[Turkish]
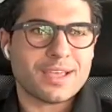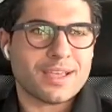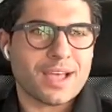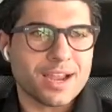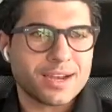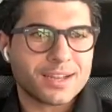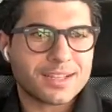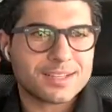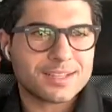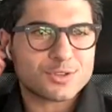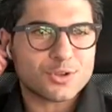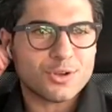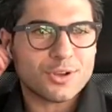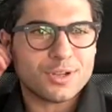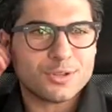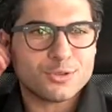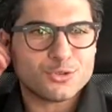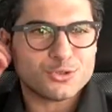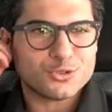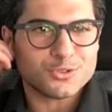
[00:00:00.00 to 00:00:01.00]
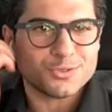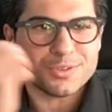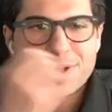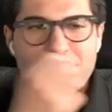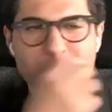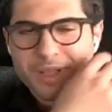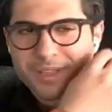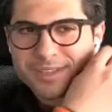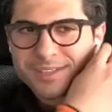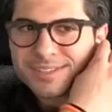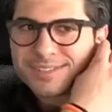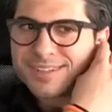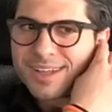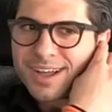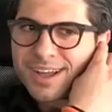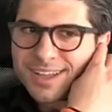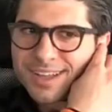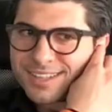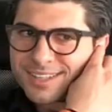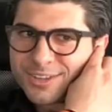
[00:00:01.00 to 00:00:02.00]
diye herkes öyle düşündü ama
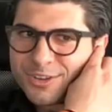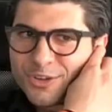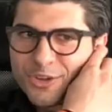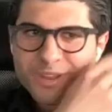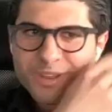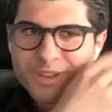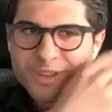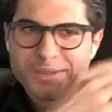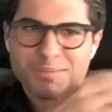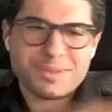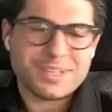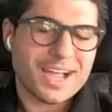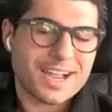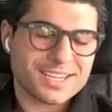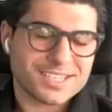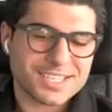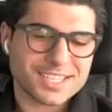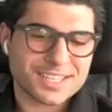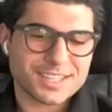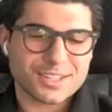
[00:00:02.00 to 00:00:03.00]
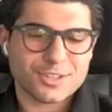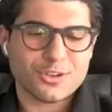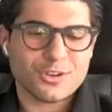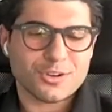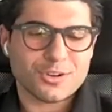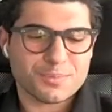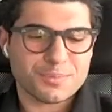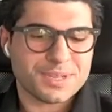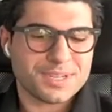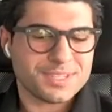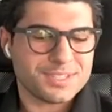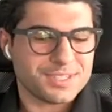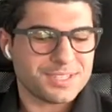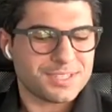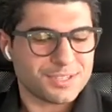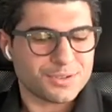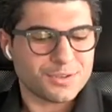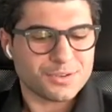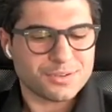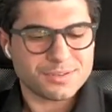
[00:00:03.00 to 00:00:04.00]
aslında hakikaten öyle bir gerçekliği yok.
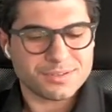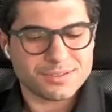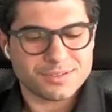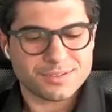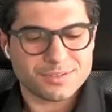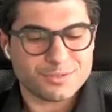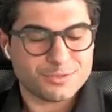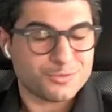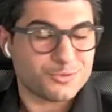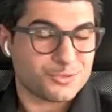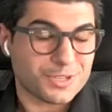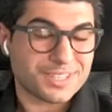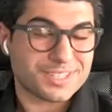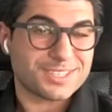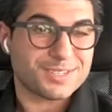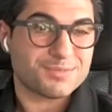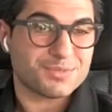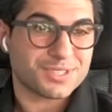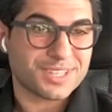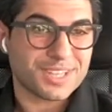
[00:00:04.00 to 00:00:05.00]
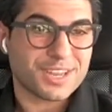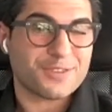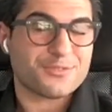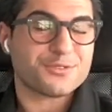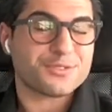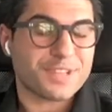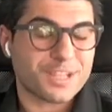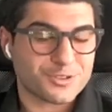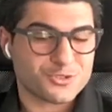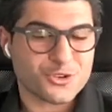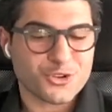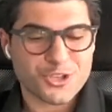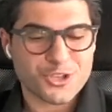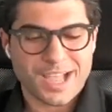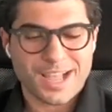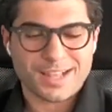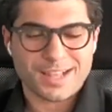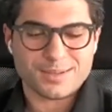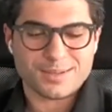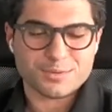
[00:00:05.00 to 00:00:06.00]
Birincisi e, yatırımcı tarafından
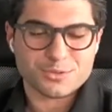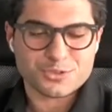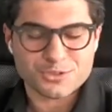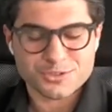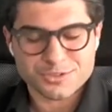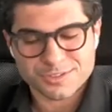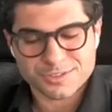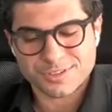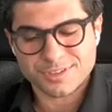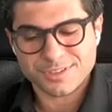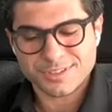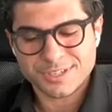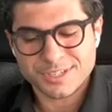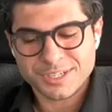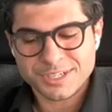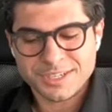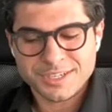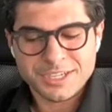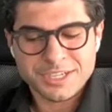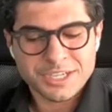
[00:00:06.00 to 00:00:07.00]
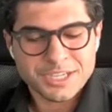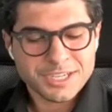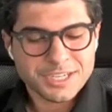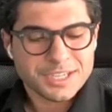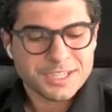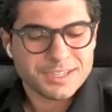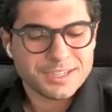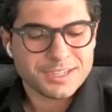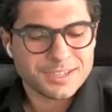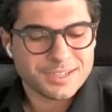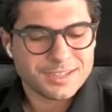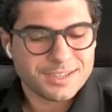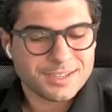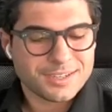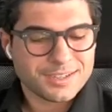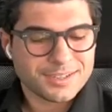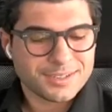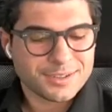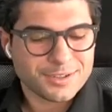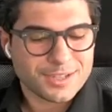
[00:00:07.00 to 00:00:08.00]
çok geldi bu çünkü.
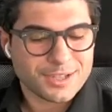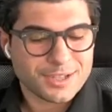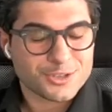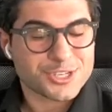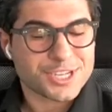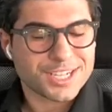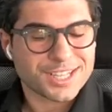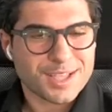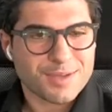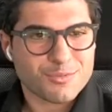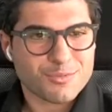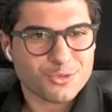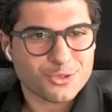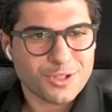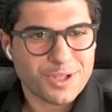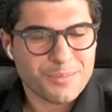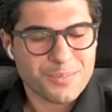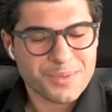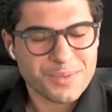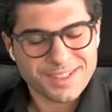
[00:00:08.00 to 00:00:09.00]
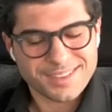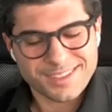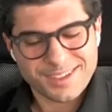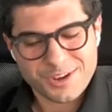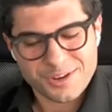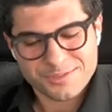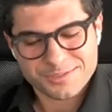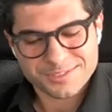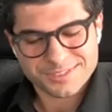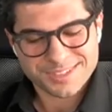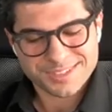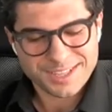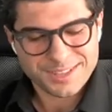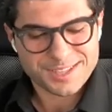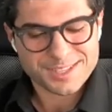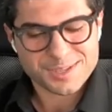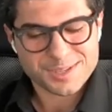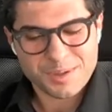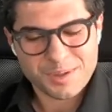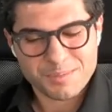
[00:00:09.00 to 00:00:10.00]
E, özellikle Emrullah Bey
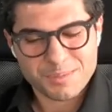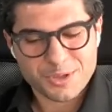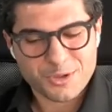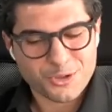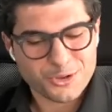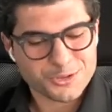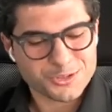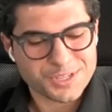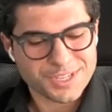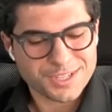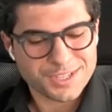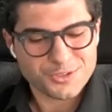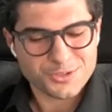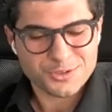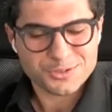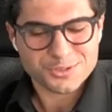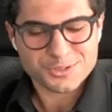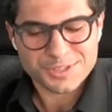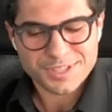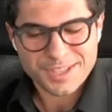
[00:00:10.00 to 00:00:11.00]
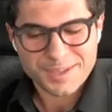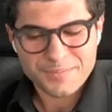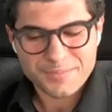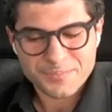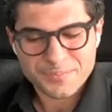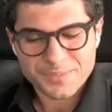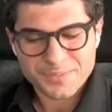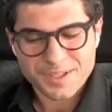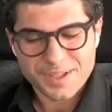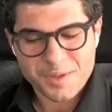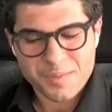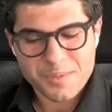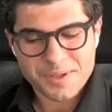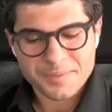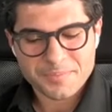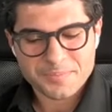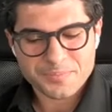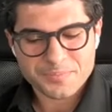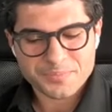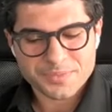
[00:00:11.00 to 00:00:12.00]
tarafından ne zaman Mikonos'a gidiyoruz diye.
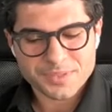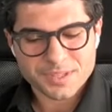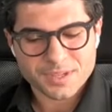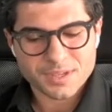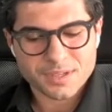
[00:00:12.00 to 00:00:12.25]
Ama